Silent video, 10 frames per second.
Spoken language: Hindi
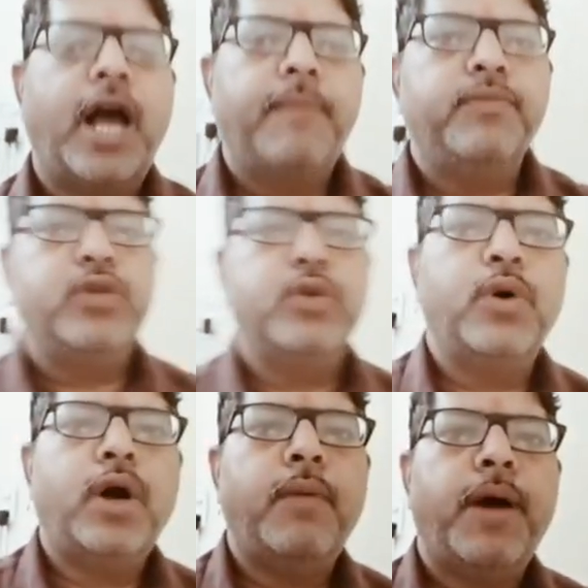का काम
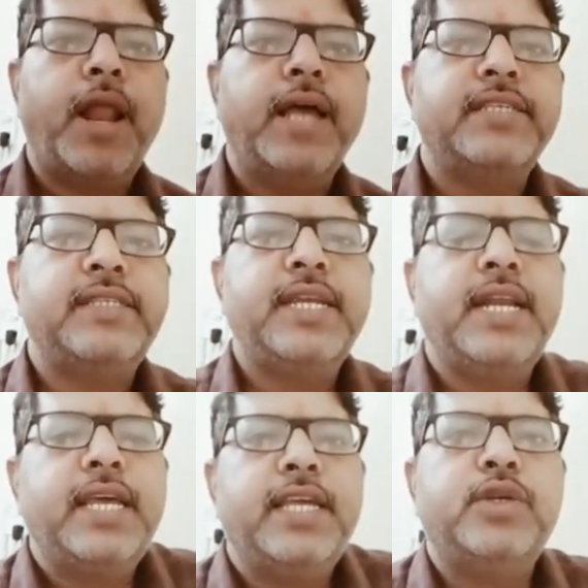जो हमारा
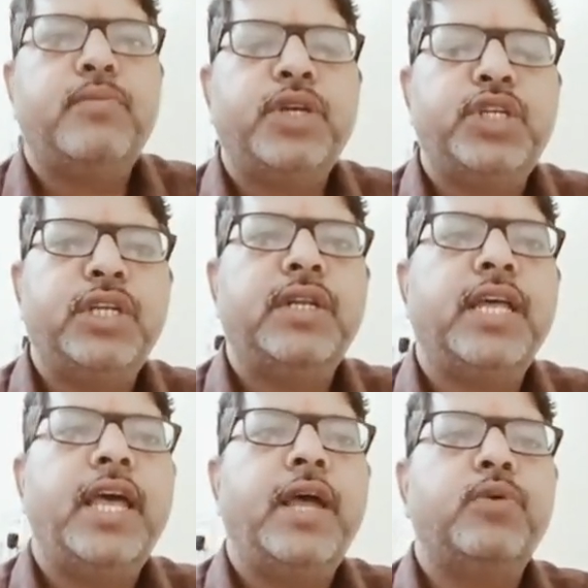स्टेट की जो
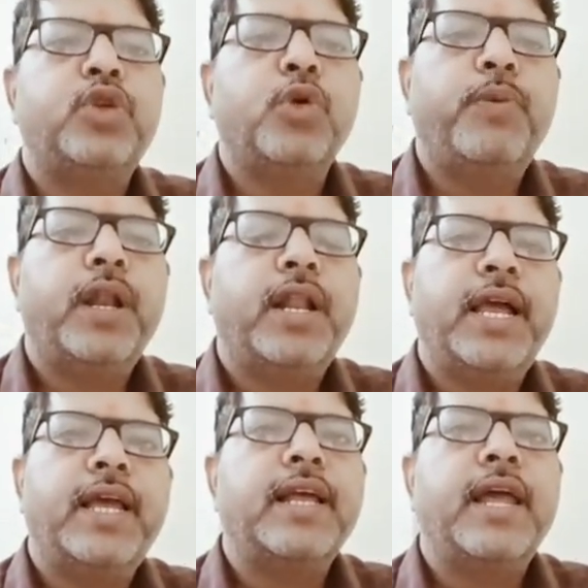मशीनरी है उसके
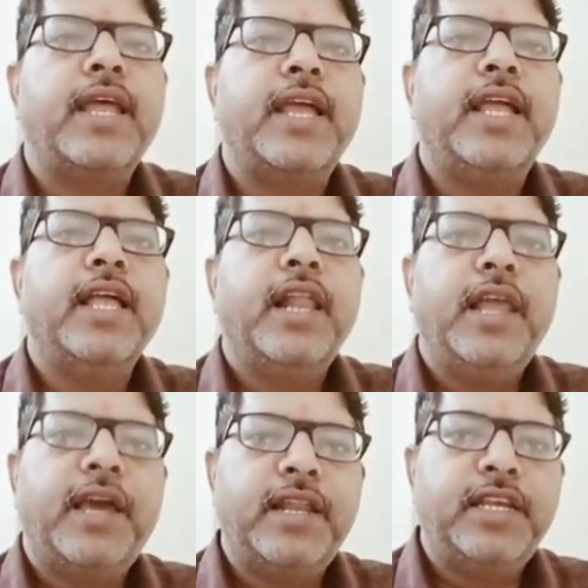ऊपर रहकर करेगी
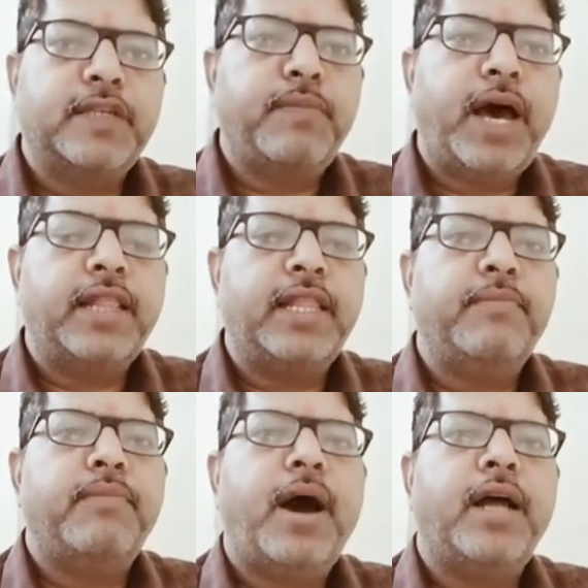लेकिन इस
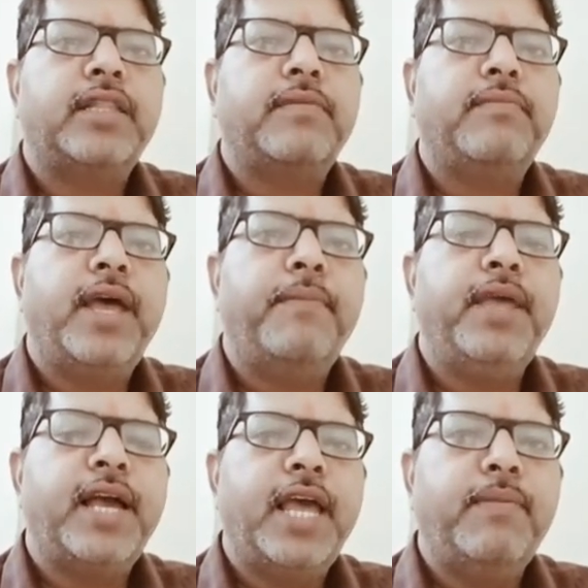बात बात
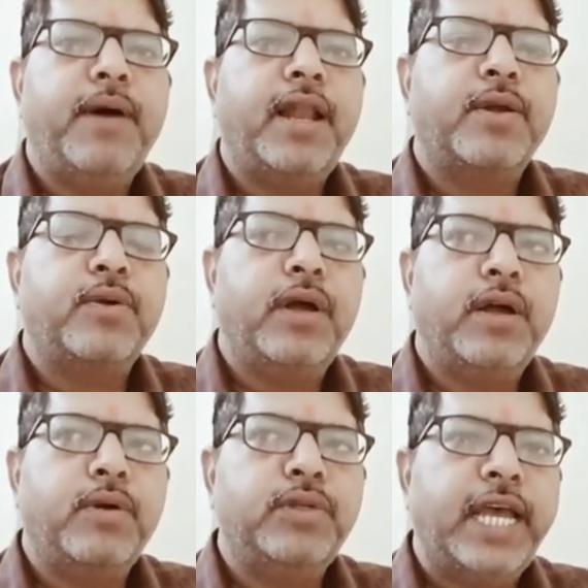में भी कई बार
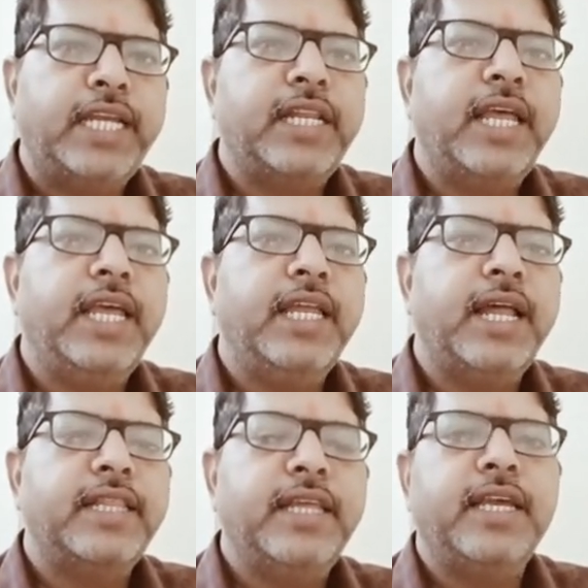गुंजाइश
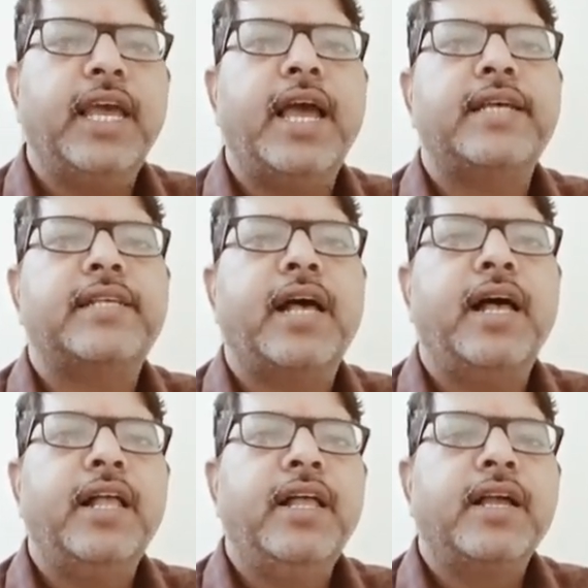नहीं रहती कि
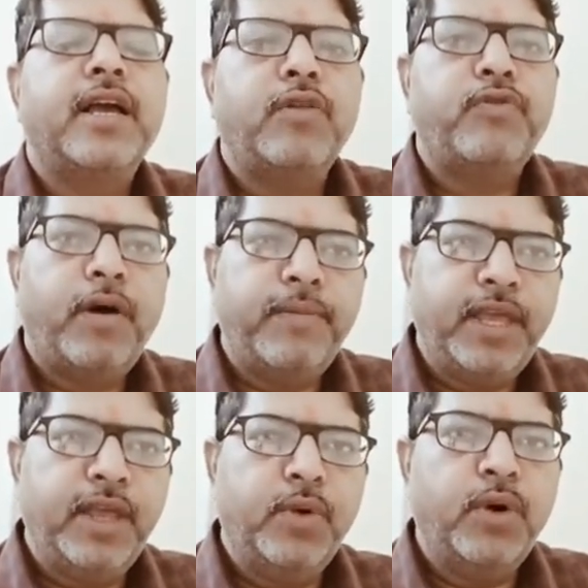ऐसा
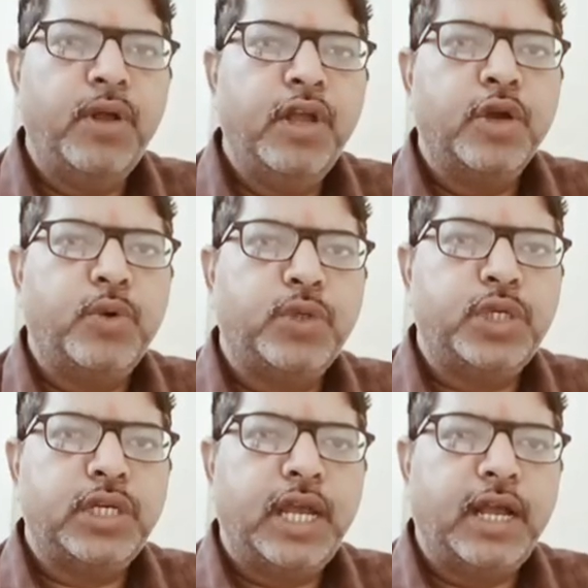कंफर्म ही हो
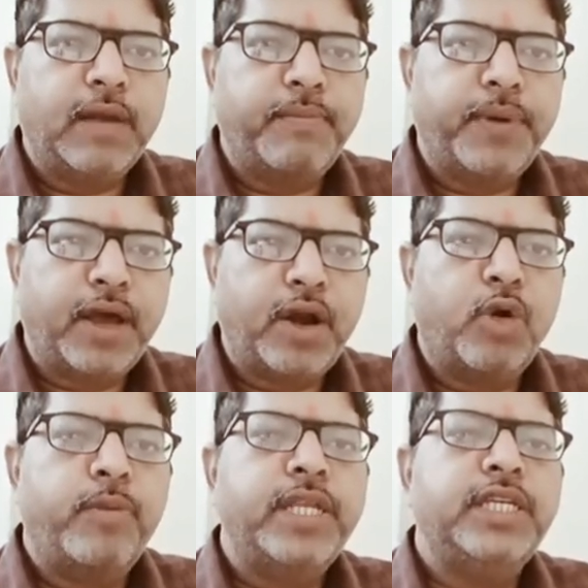कुछ
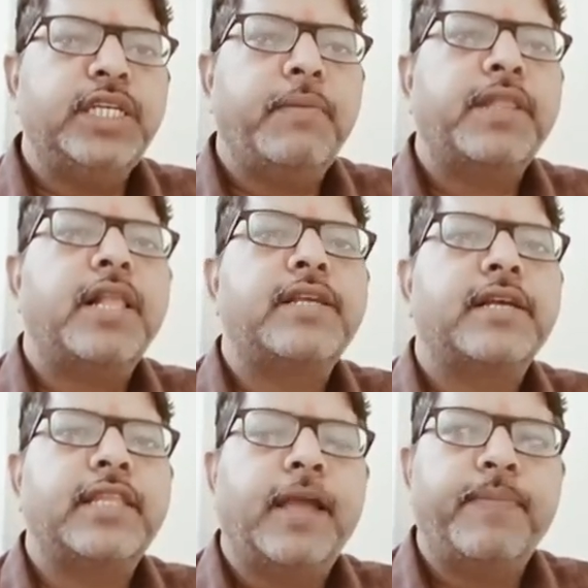प्रकरणों में चीजें बदल
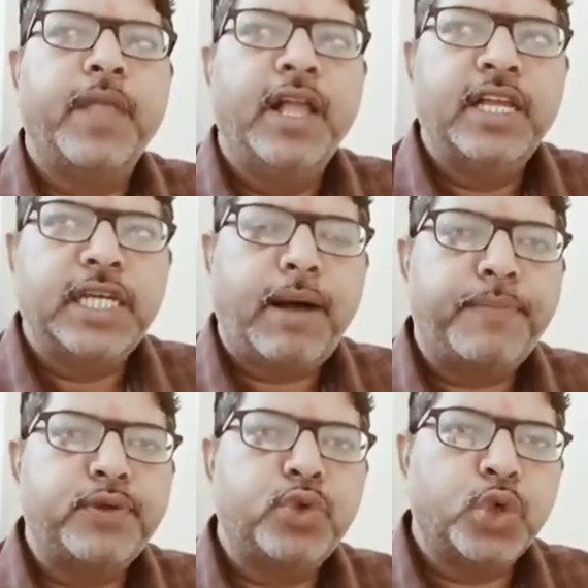सकती हैं जब
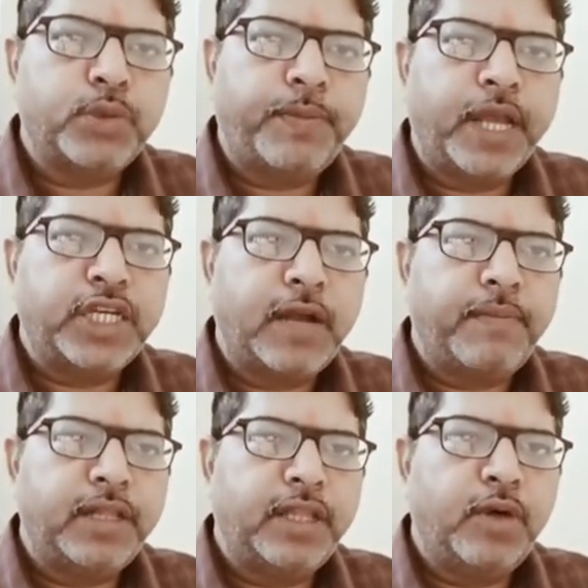आप सूक्ष्म
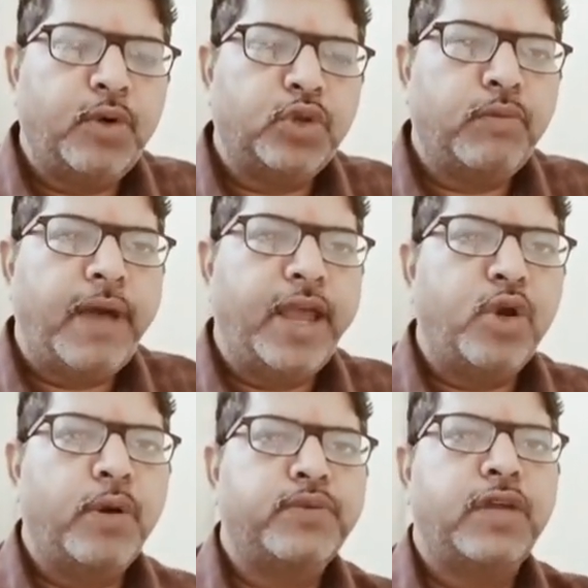प्रेक्षक बनते हो तो
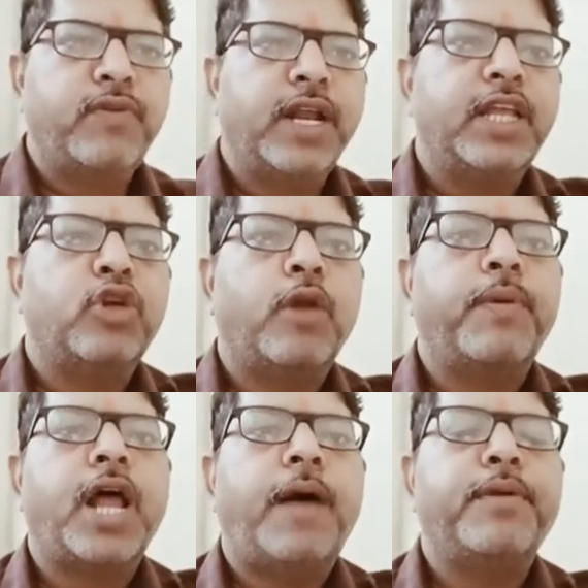माइक्रो ऑब्जर्वर के
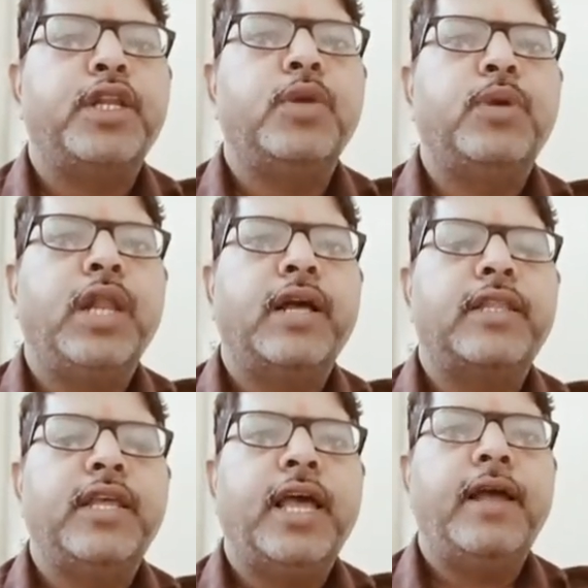तौर पर आपकी ड्यूटी
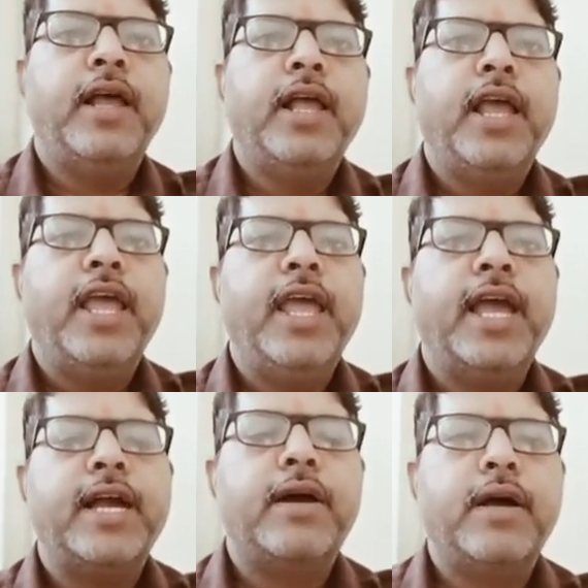लगती है
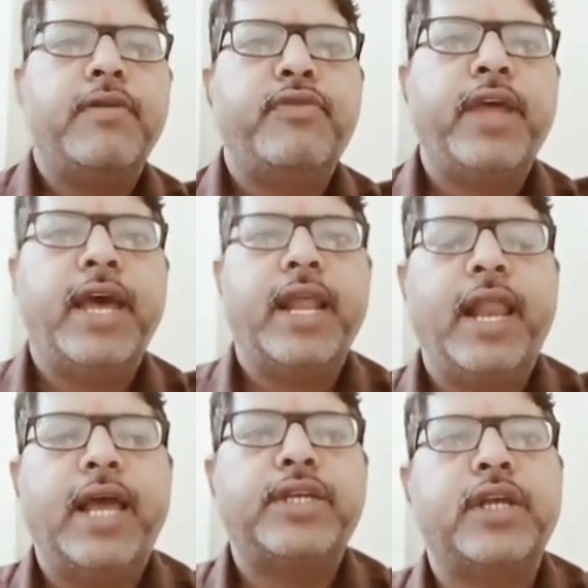एक
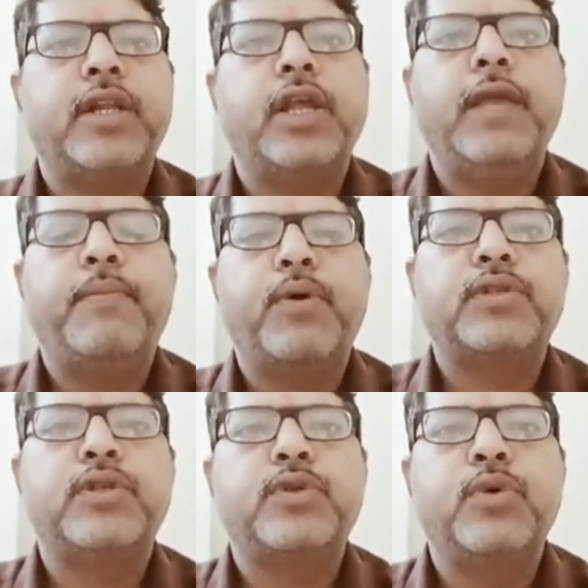फेयर इलेक्शन की
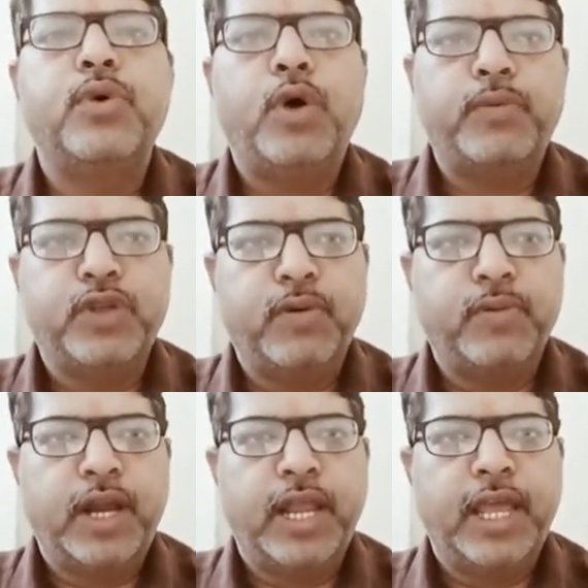प्रोसेस को ऑब्जर्व